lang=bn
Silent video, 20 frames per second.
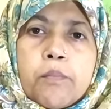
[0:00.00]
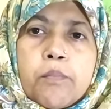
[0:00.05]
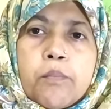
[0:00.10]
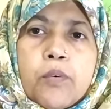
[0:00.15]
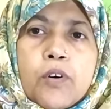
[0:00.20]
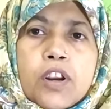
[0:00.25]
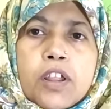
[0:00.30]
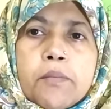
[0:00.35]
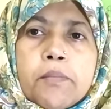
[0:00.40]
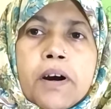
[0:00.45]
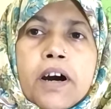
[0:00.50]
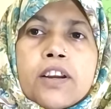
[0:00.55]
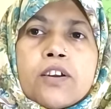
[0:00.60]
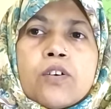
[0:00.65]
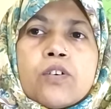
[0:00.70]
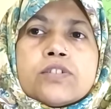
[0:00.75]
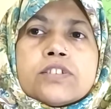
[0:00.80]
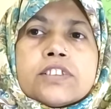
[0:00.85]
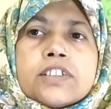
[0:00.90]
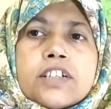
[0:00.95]
পরিবার
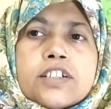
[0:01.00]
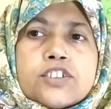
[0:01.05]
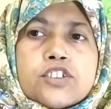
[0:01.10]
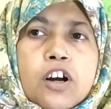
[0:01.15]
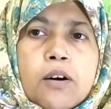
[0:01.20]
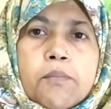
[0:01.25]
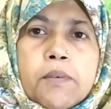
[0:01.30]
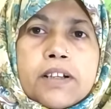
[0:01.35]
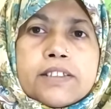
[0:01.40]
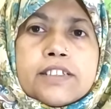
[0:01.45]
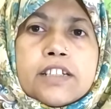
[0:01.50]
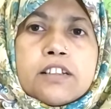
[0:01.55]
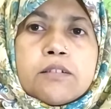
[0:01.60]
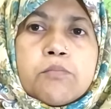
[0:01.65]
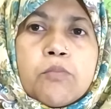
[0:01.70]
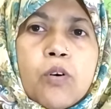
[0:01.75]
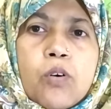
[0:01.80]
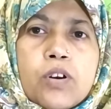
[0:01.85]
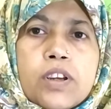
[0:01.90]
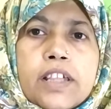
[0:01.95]
হচ্ছে সমাজের
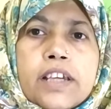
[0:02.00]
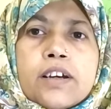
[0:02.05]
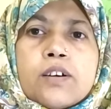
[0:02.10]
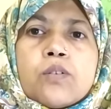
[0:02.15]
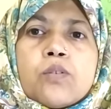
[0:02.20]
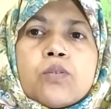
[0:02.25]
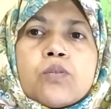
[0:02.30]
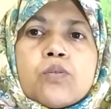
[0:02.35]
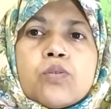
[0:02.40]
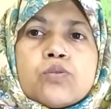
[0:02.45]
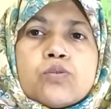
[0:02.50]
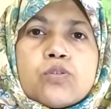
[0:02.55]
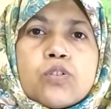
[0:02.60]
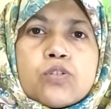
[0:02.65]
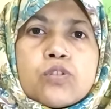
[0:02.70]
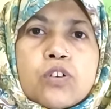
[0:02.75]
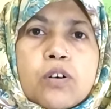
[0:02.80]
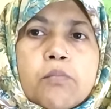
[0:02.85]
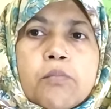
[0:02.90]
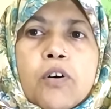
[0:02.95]
মৌলিক ও
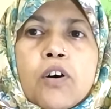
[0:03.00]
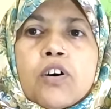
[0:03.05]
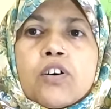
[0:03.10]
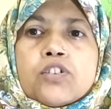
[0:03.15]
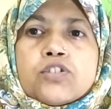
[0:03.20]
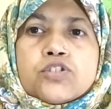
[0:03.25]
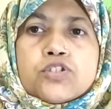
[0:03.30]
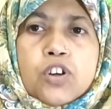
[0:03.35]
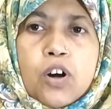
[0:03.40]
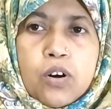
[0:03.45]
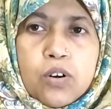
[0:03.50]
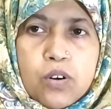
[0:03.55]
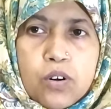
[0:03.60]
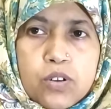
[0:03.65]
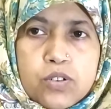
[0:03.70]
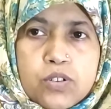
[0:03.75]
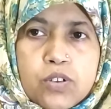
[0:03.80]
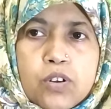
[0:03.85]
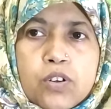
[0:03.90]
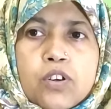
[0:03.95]
ক্ষুদ্রতম
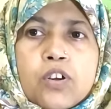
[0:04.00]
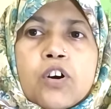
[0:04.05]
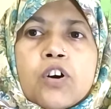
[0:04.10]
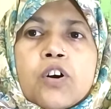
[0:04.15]
সংগঠন